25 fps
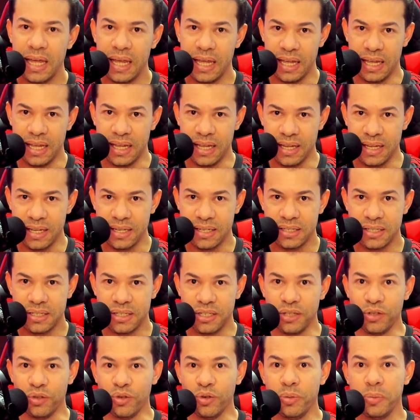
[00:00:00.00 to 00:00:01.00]

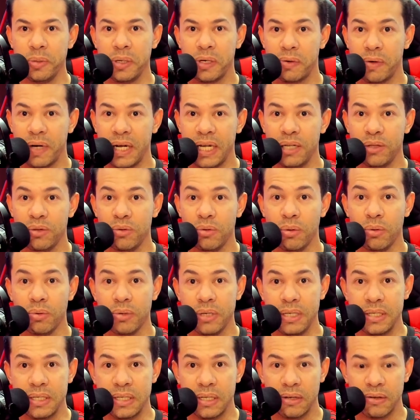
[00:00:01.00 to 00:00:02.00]
este número aí do
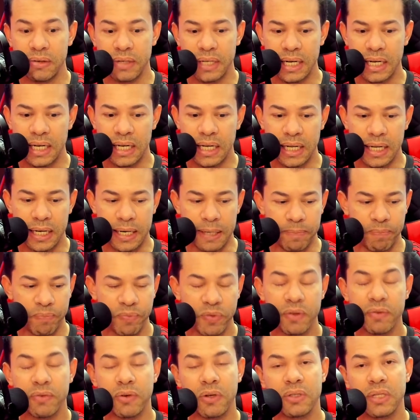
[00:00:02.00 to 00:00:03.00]
Luizão, né, galera?
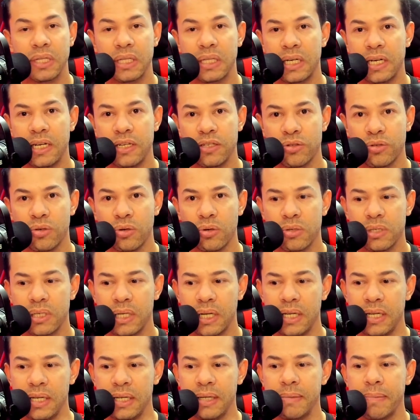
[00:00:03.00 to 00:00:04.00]
Falta três gols
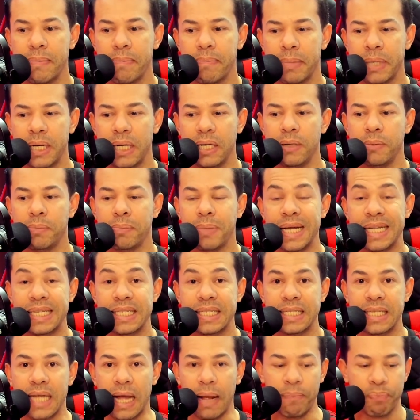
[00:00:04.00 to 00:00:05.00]
aí para ele
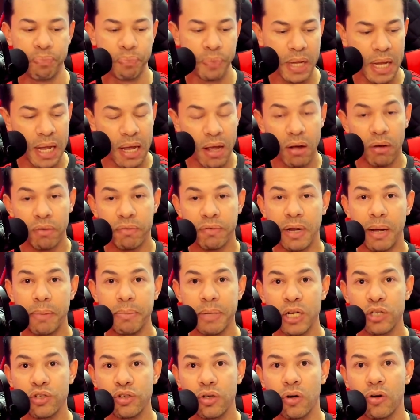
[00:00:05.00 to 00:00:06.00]
passar. O
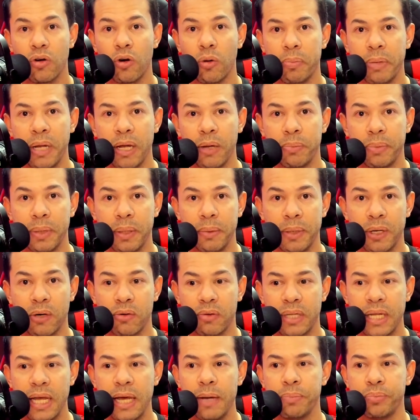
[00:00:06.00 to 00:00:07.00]
Flamengo jogou bem o primeiro
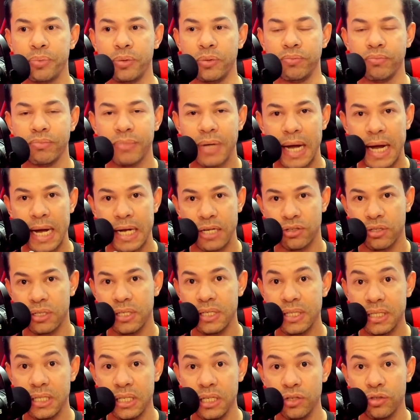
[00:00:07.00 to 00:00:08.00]
tempo? Acho que
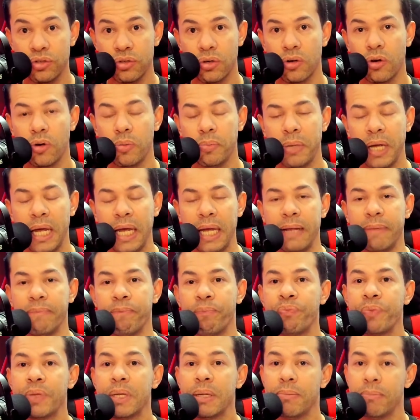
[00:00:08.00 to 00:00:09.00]
sim, jogou bem.
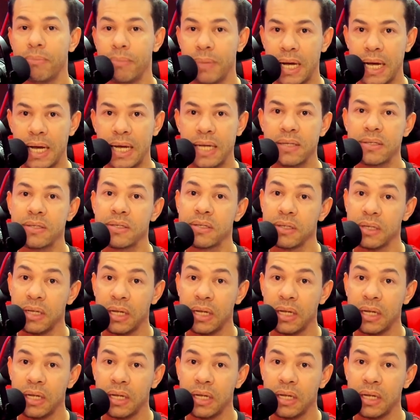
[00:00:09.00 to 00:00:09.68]
Mas